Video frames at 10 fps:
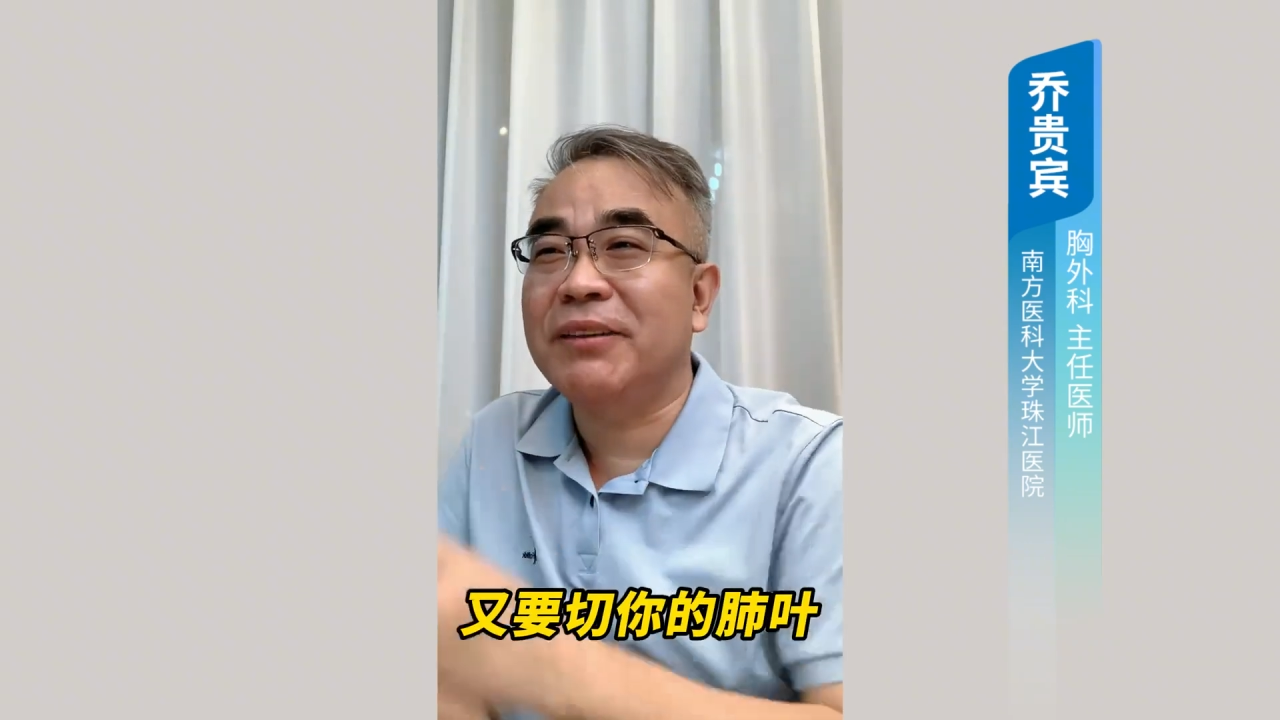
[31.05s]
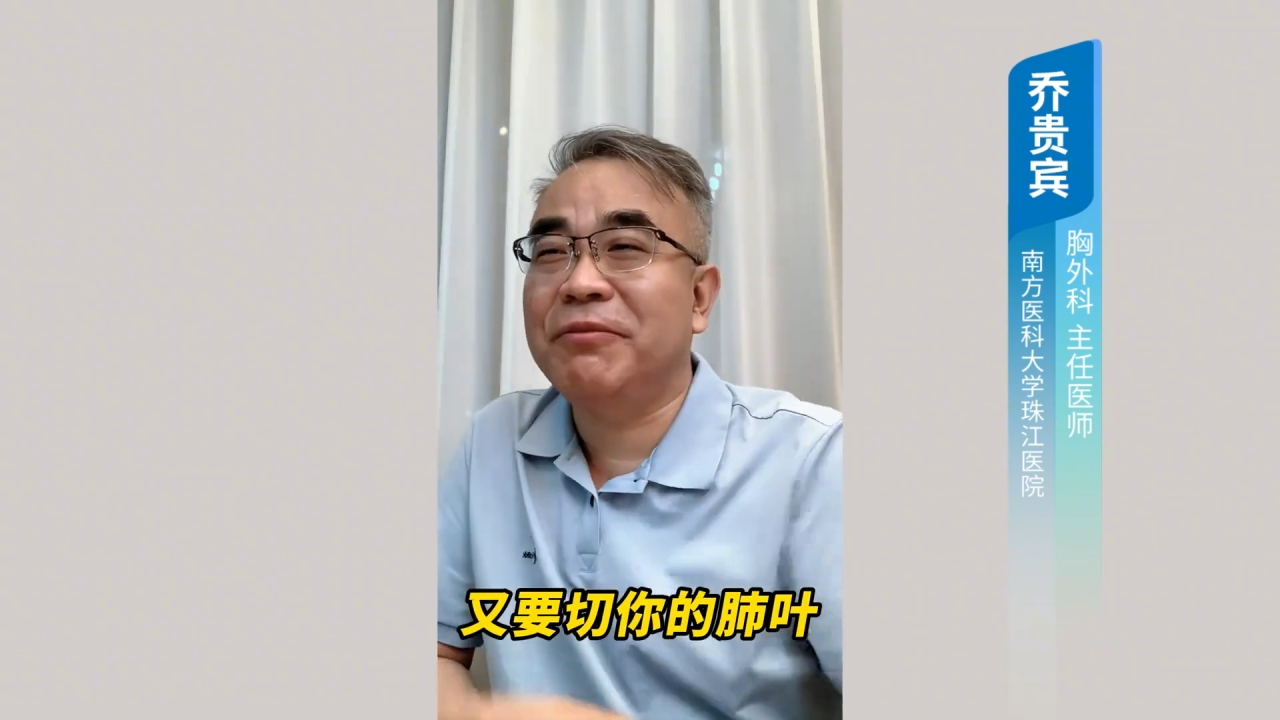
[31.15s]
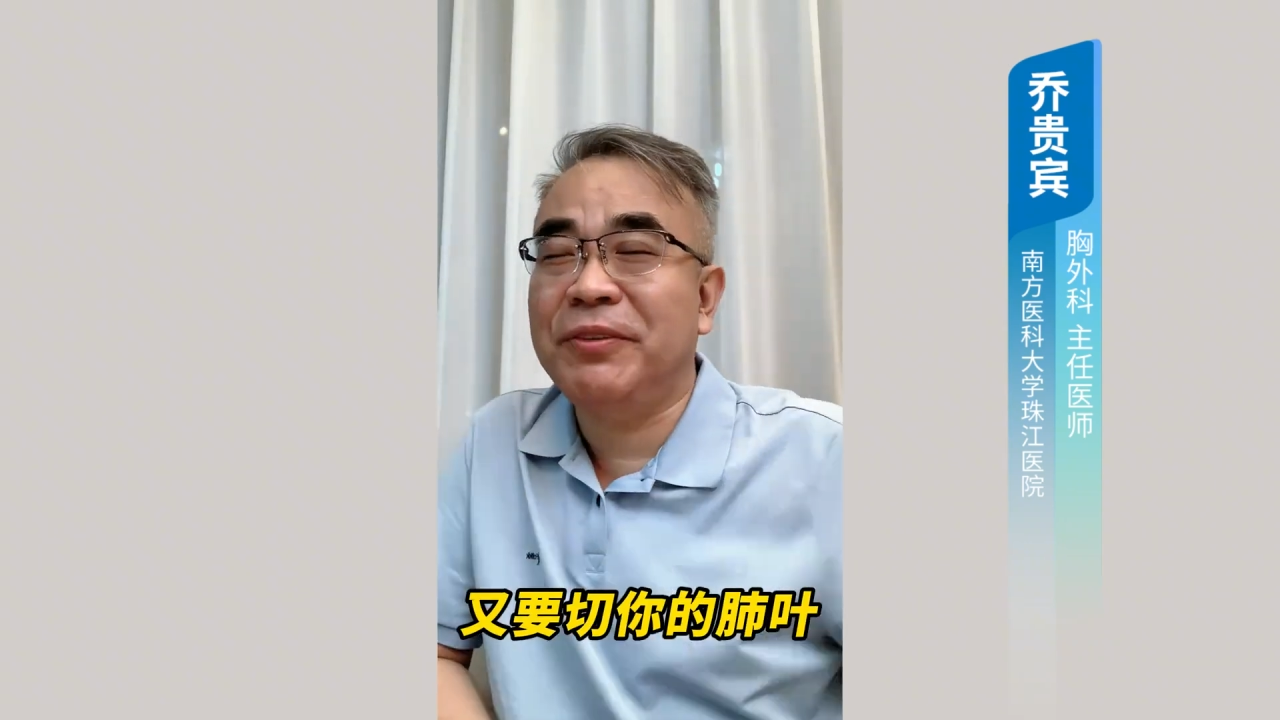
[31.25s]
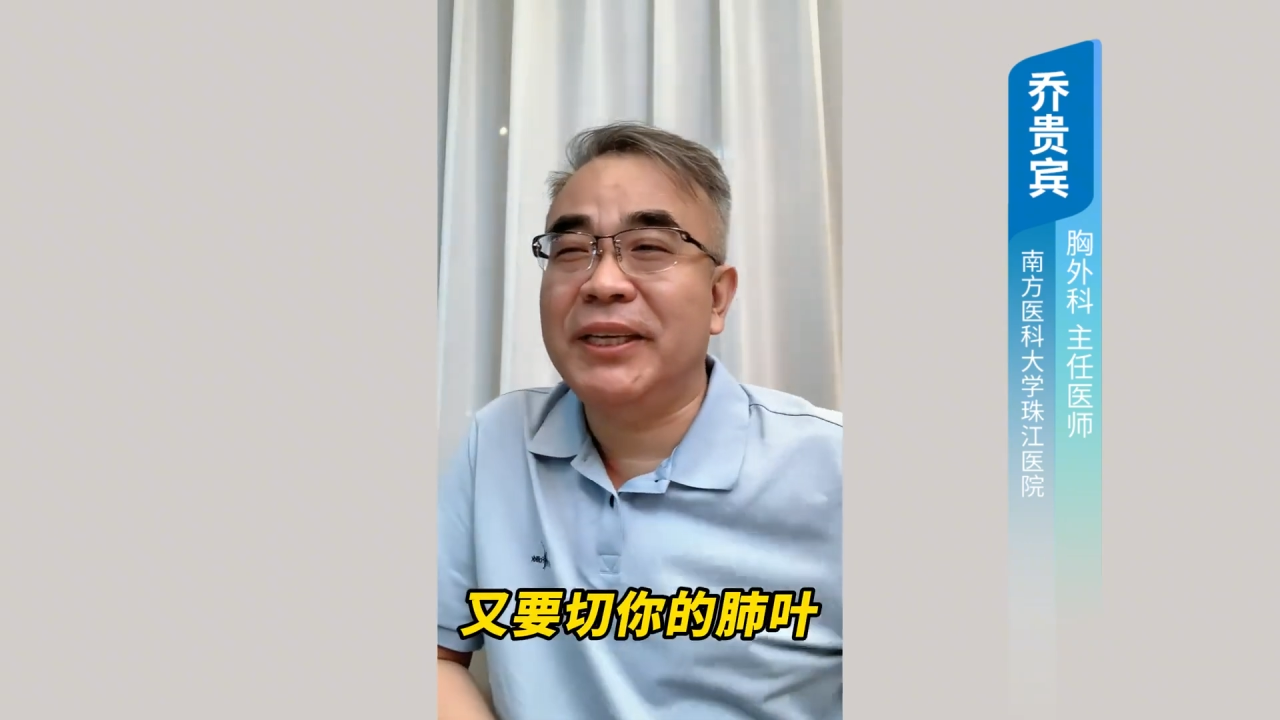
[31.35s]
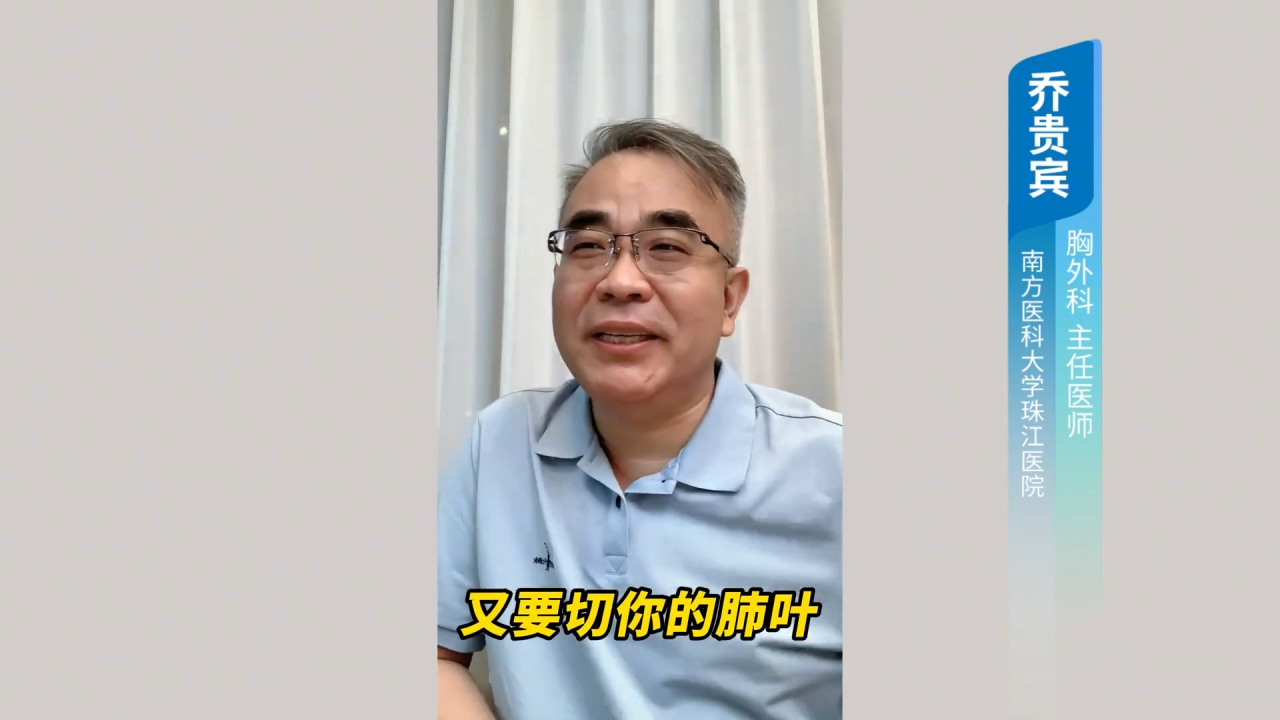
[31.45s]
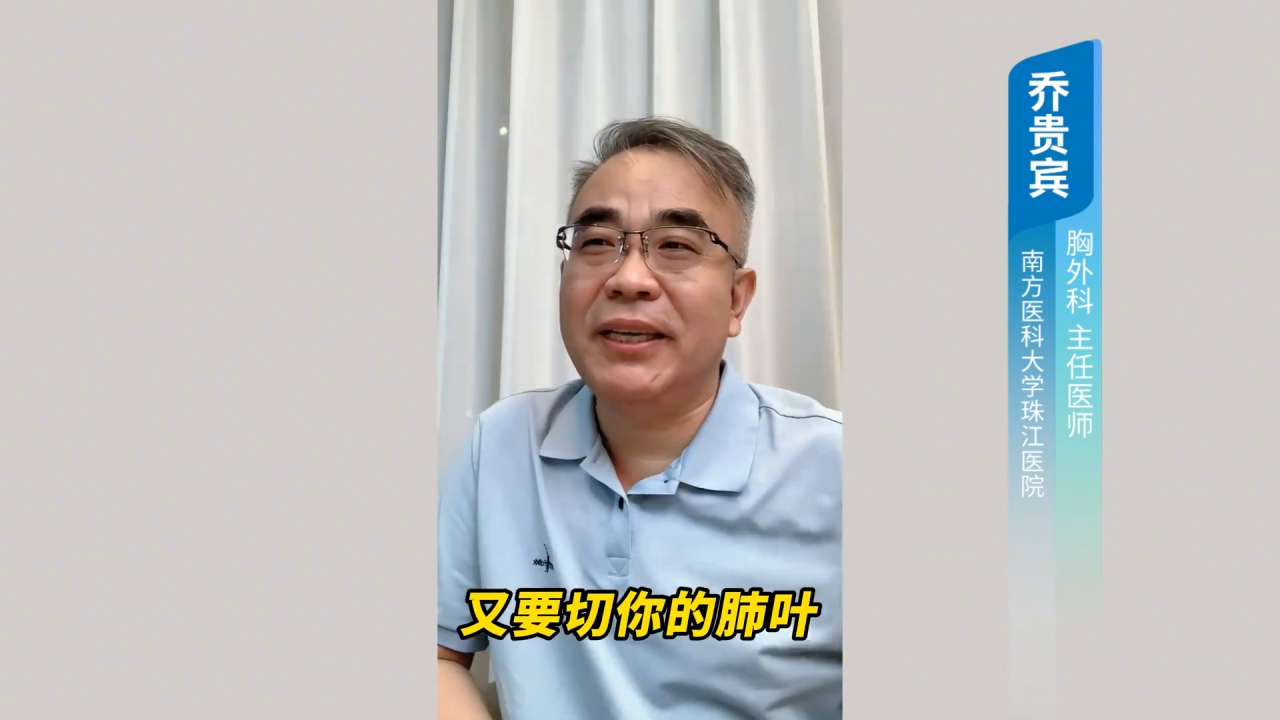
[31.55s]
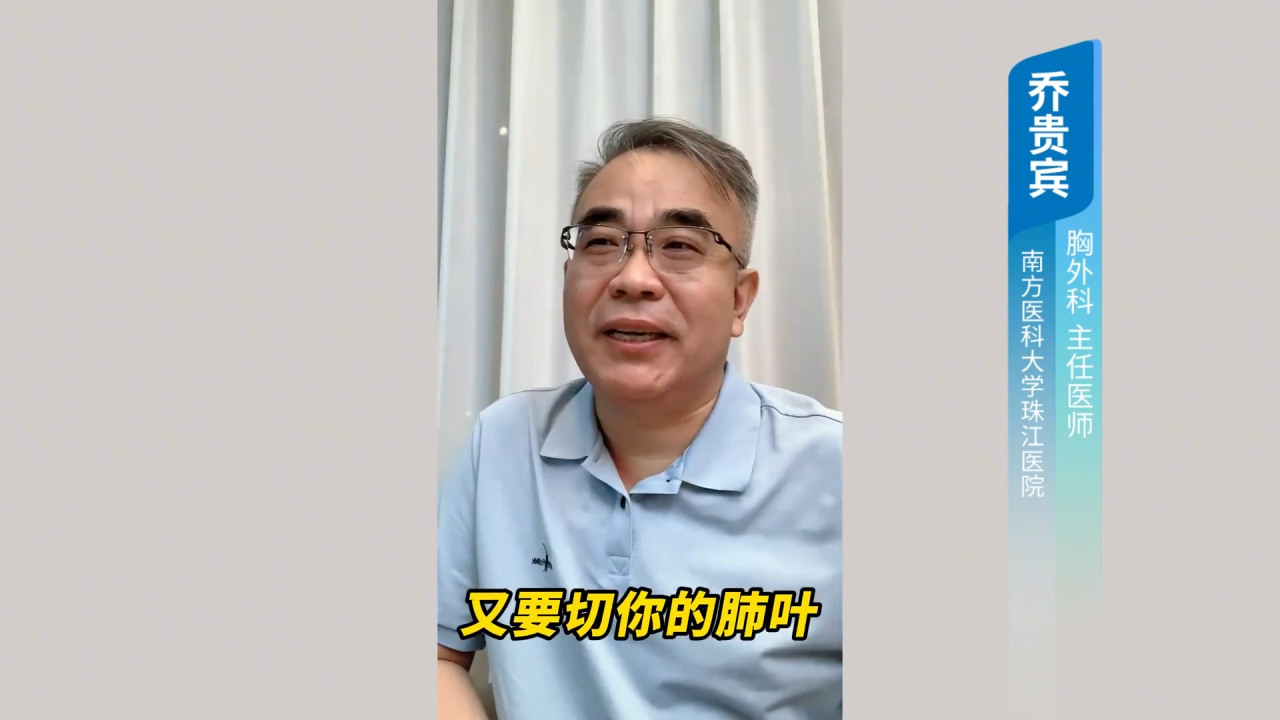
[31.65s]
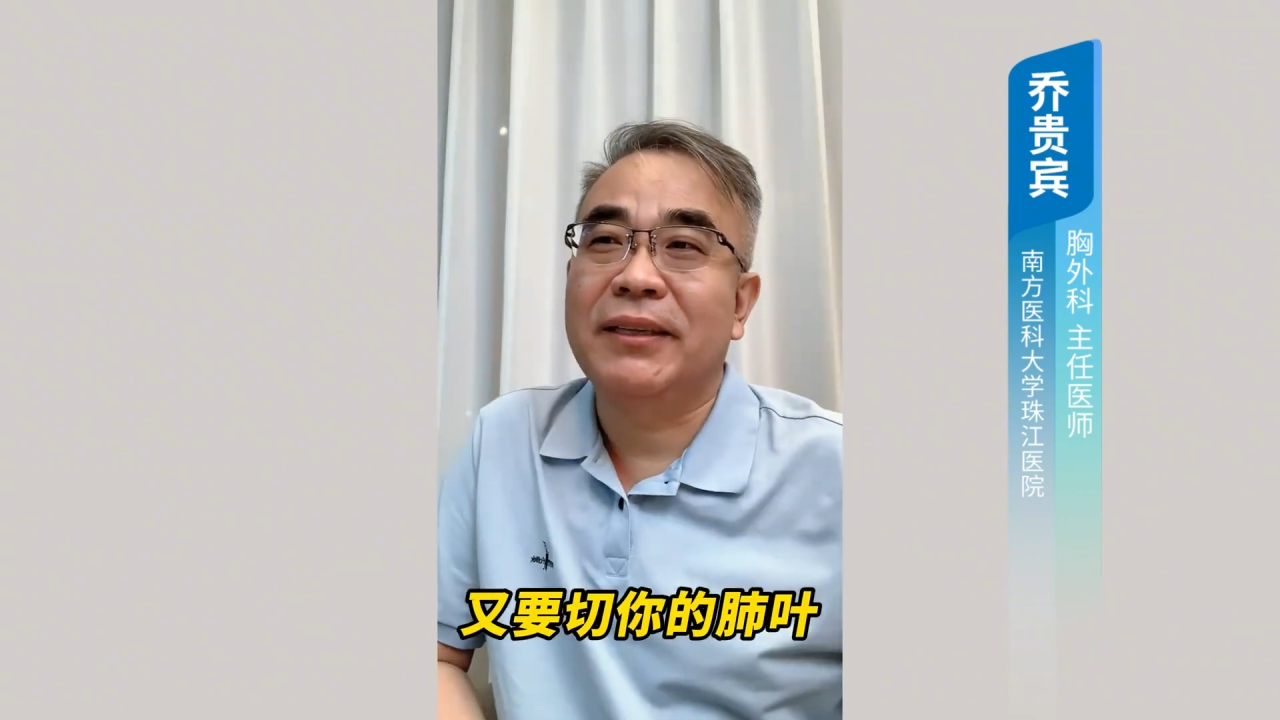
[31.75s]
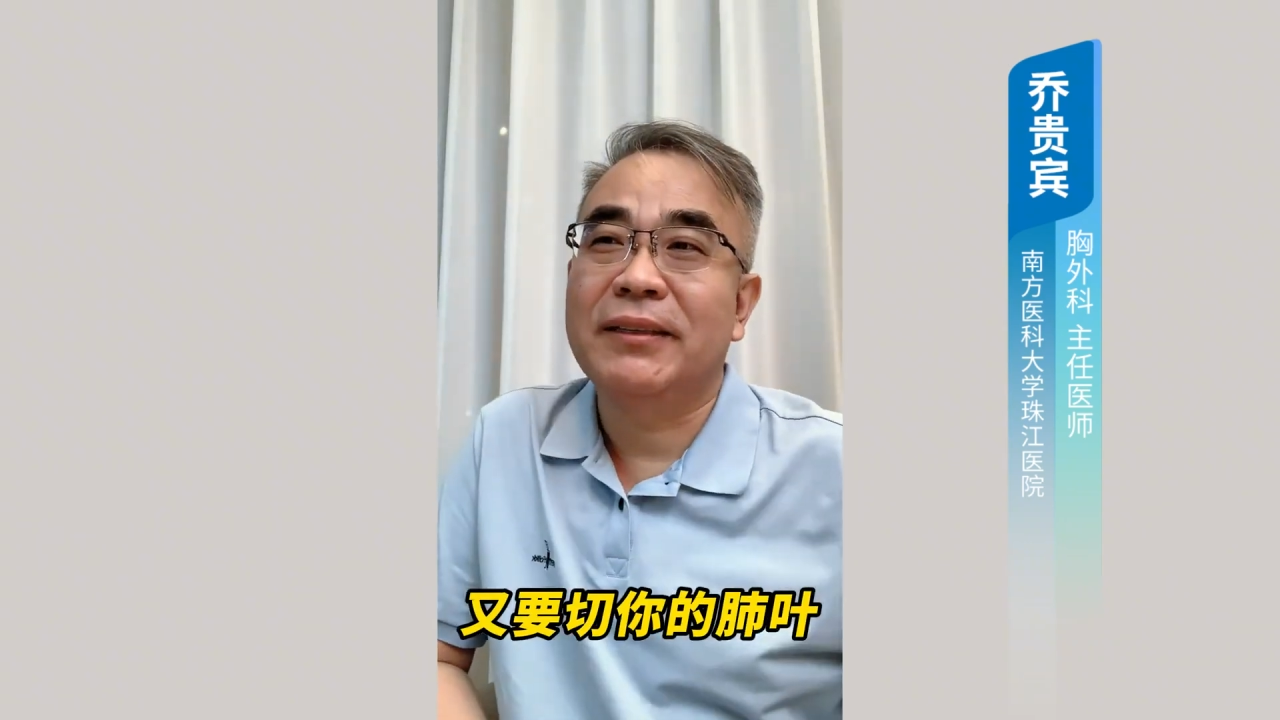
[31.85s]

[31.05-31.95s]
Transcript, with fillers: 的肺叶，